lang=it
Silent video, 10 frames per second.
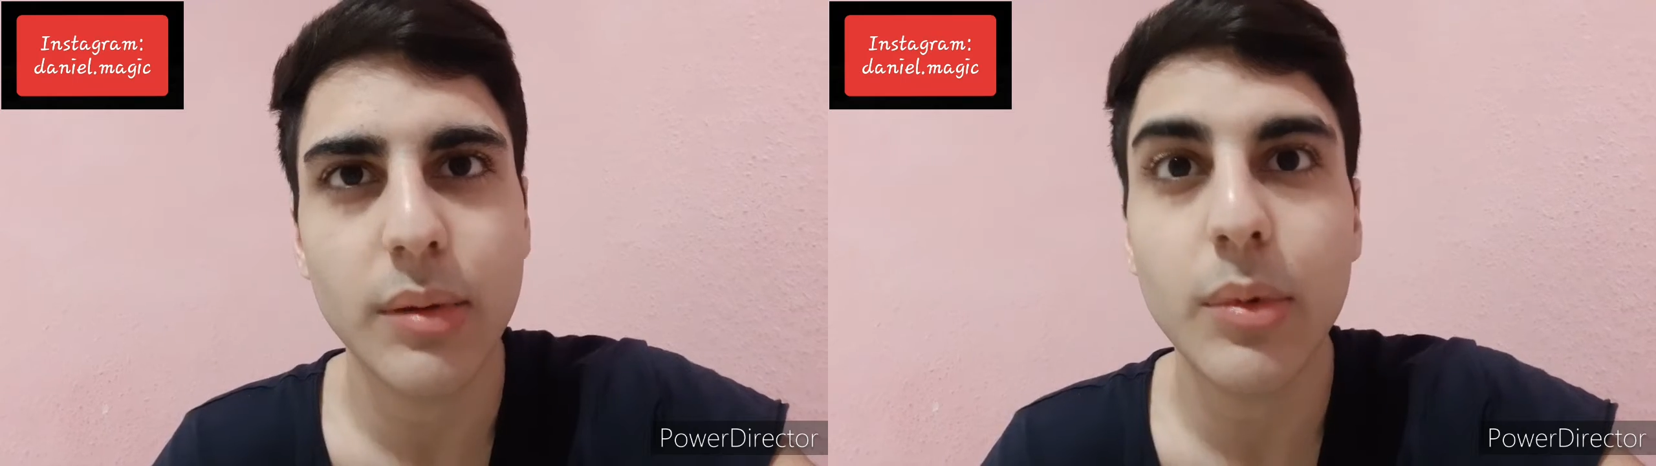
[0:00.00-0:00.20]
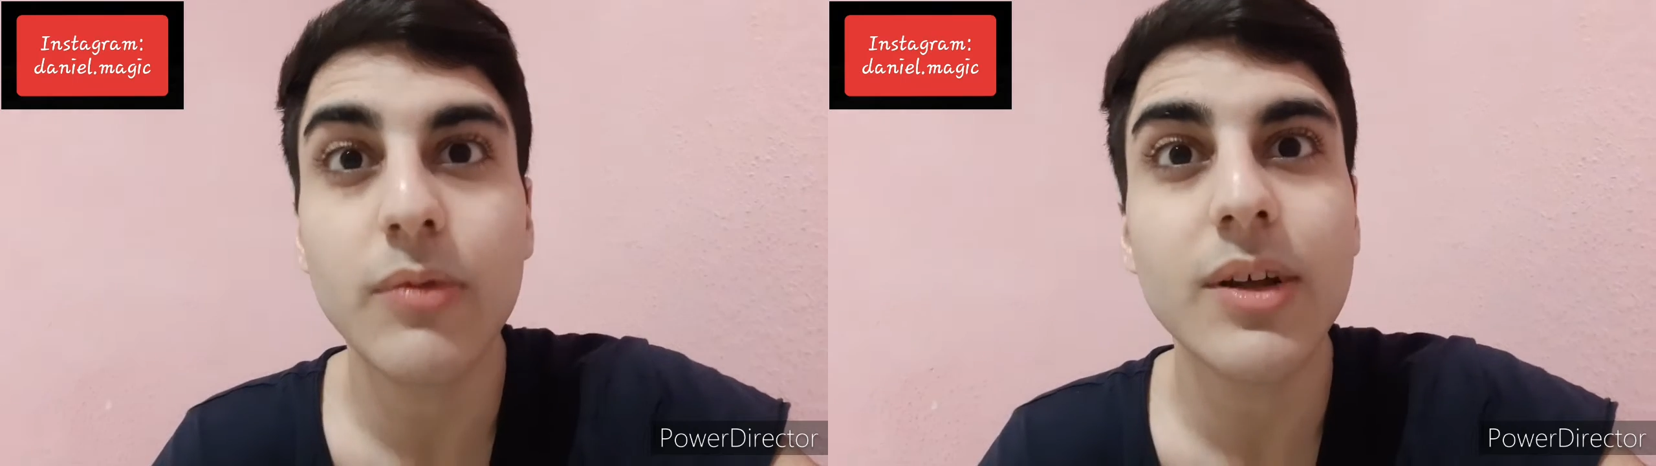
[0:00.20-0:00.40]

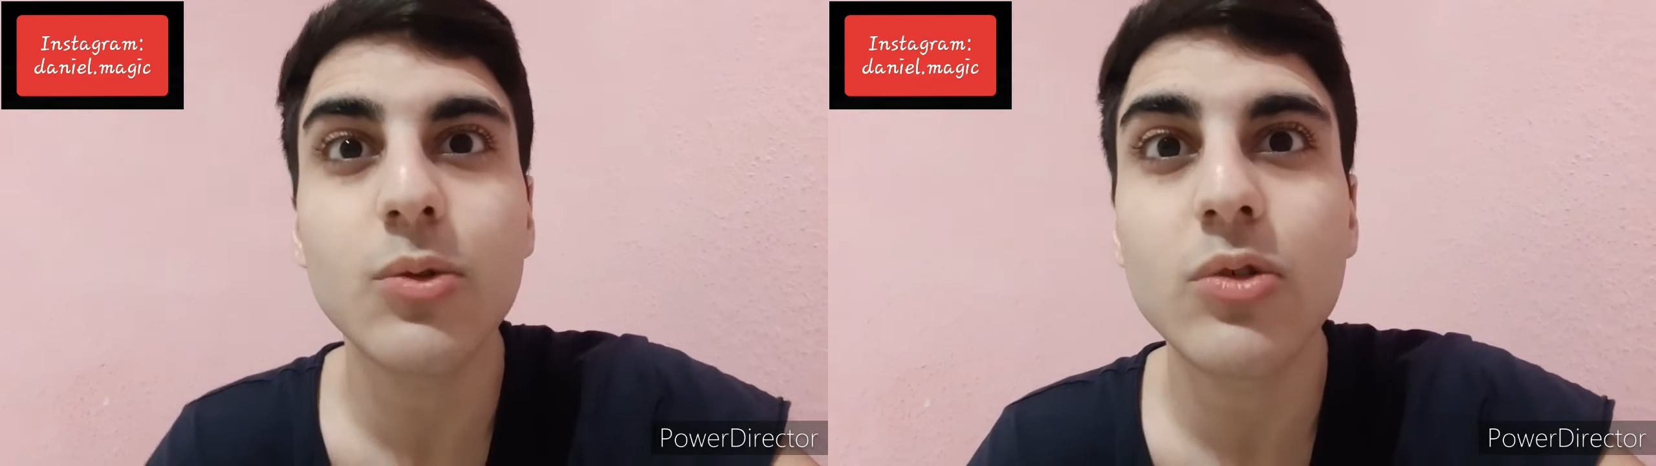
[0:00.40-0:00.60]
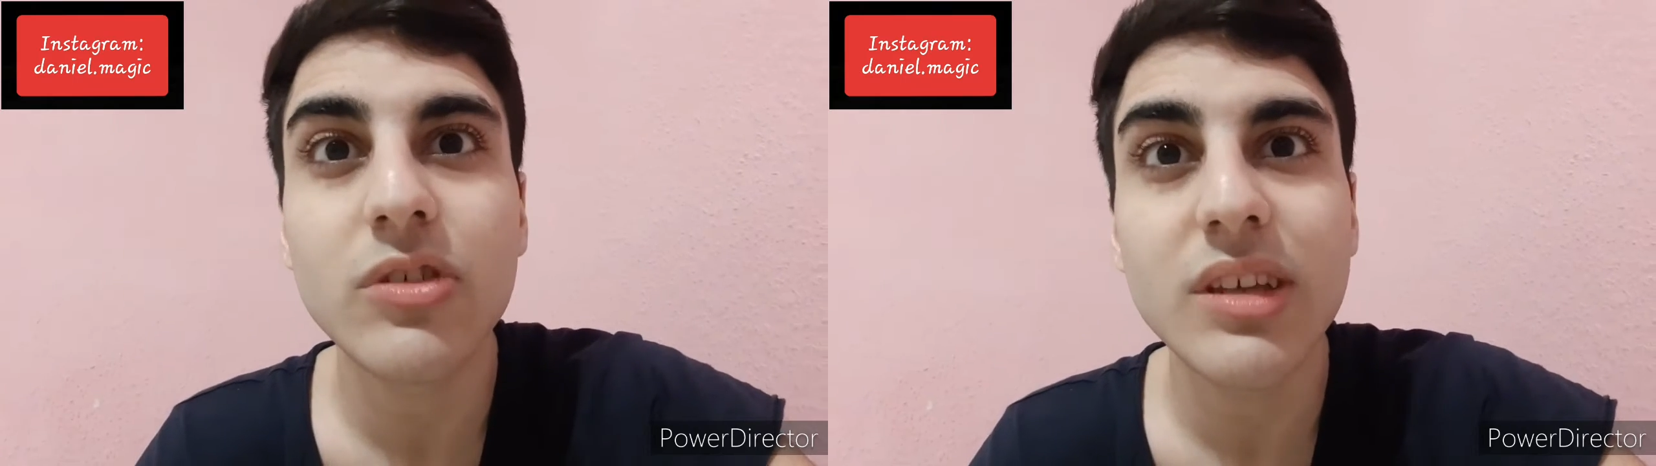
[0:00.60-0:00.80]
Abbiamo
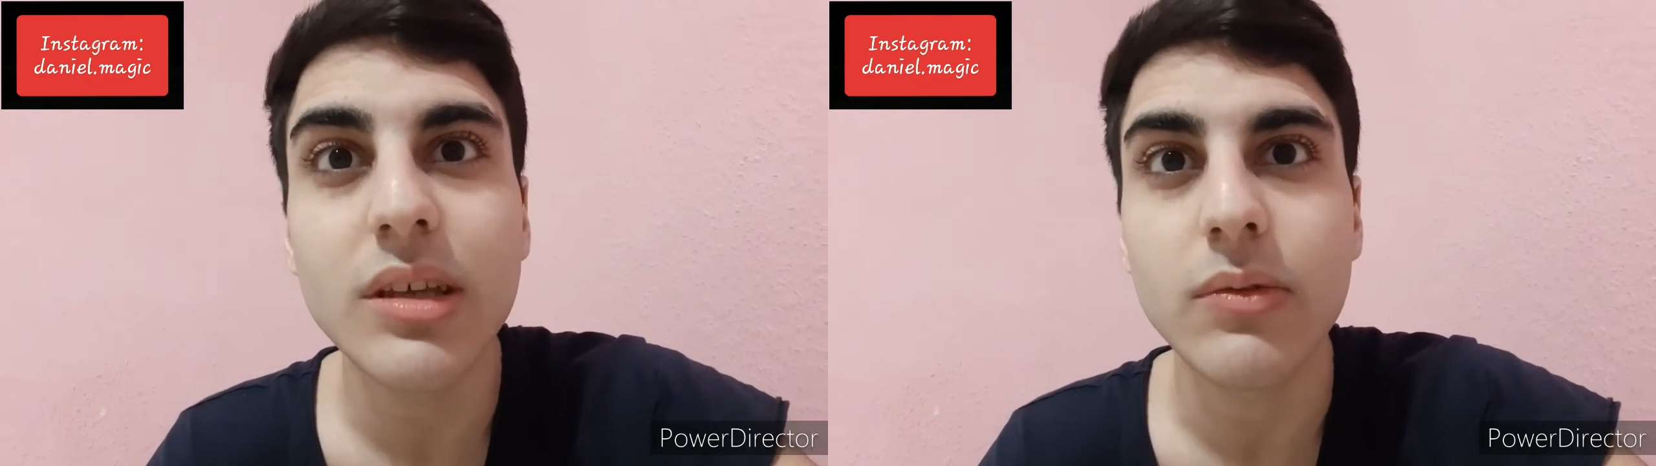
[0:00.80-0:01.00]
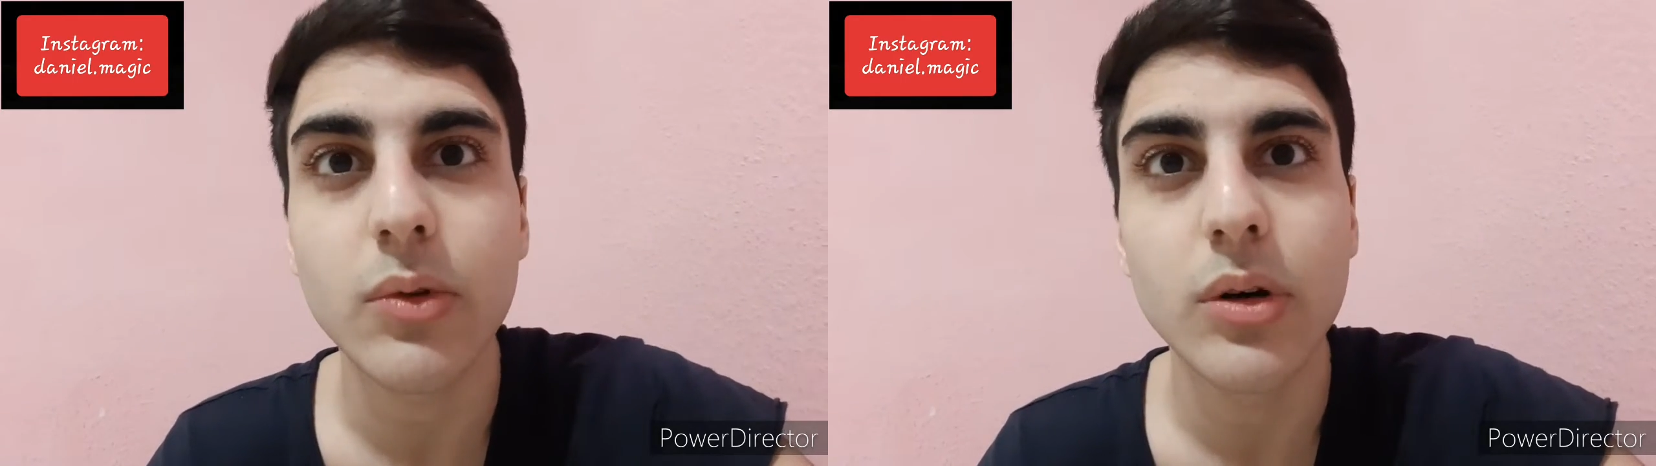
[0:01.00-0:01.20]
fatto
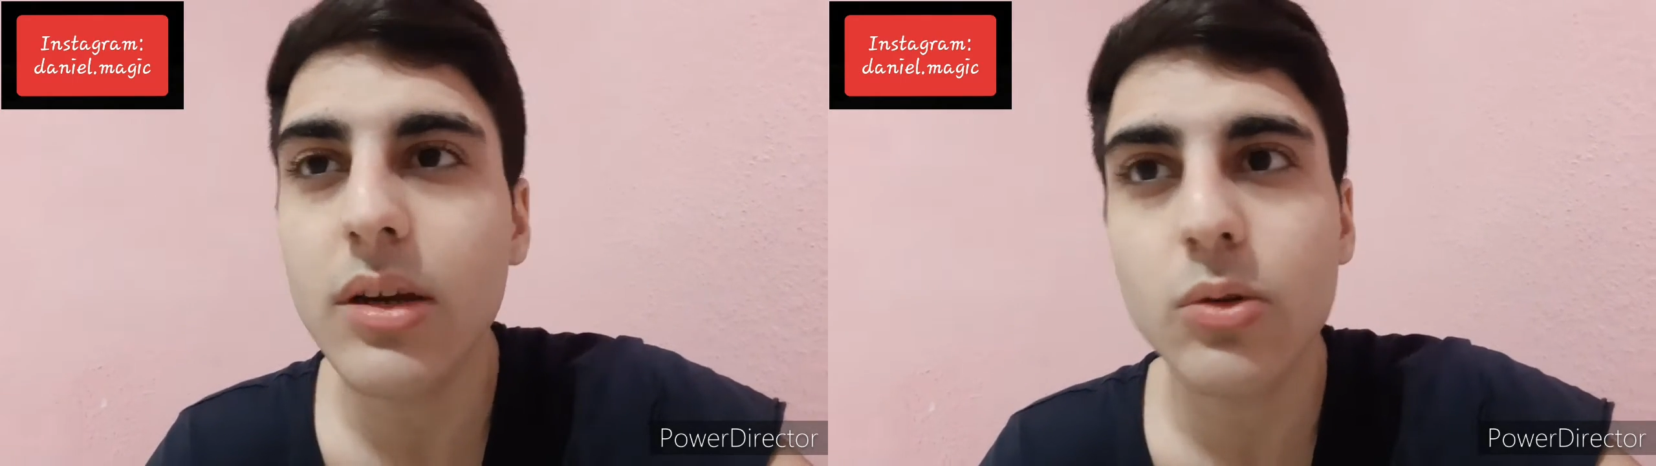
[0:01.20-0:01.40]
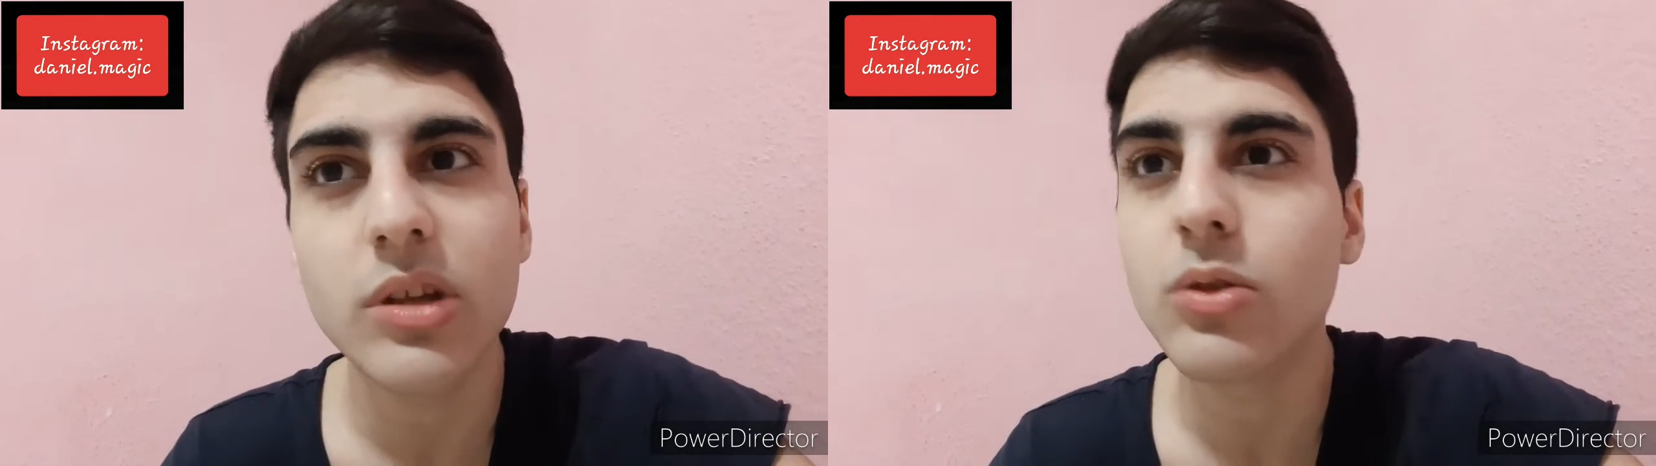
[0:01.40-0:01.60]
schifo.
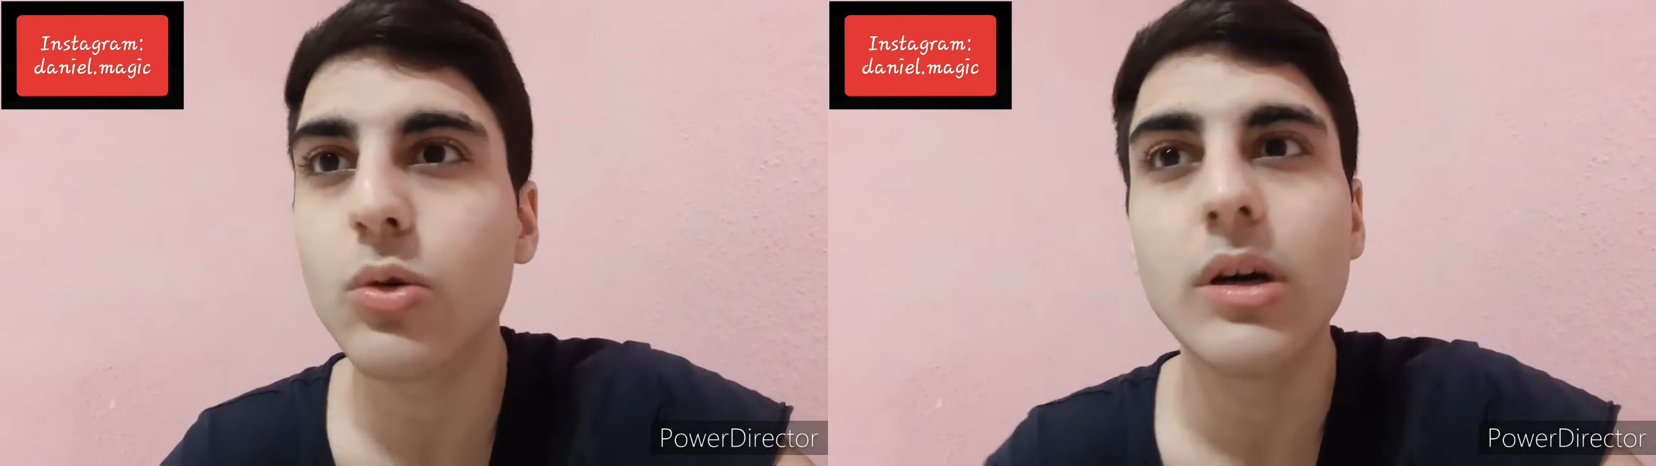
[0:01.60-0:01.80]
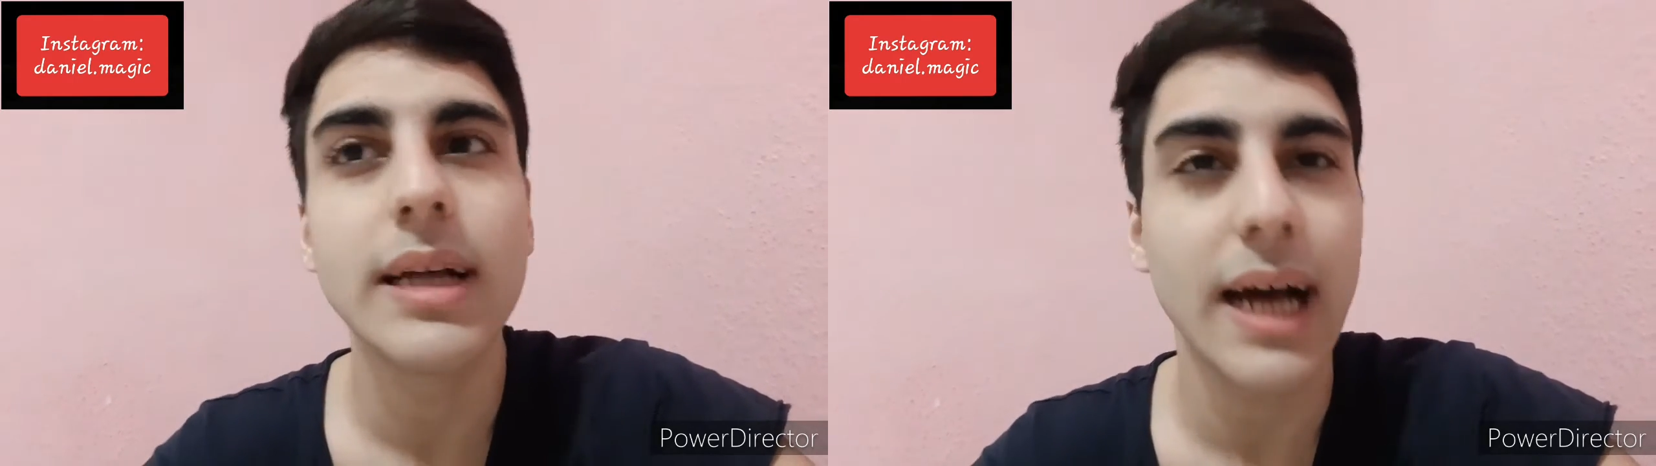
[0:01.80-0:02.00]
Che gli ho
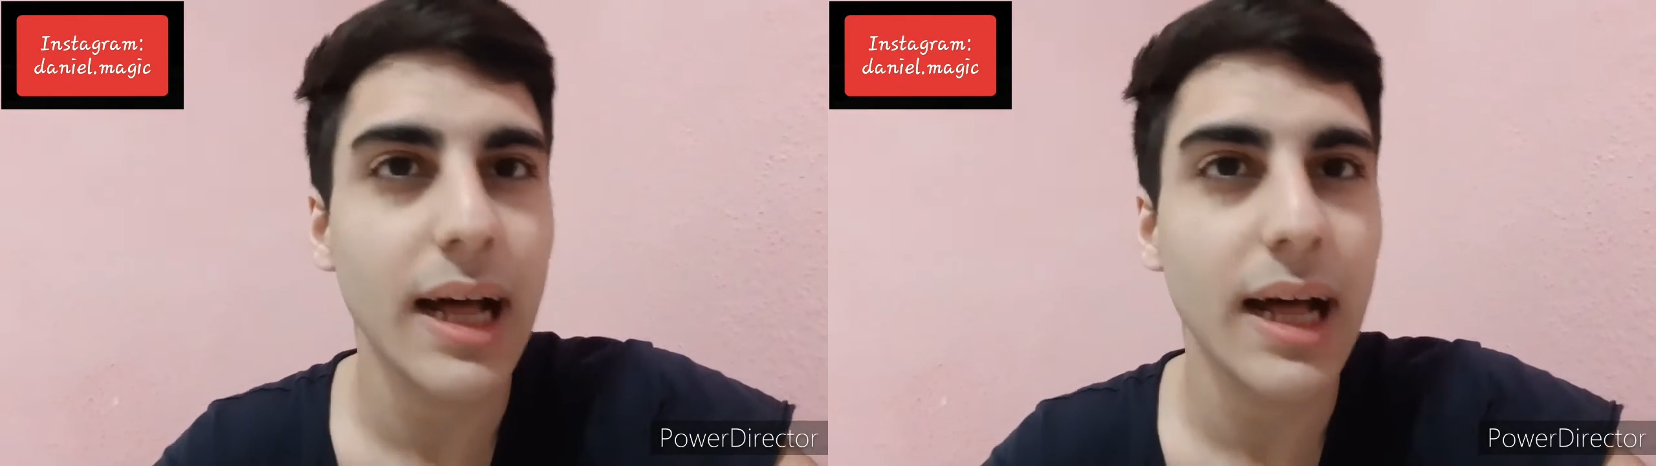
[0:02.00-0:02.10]
detto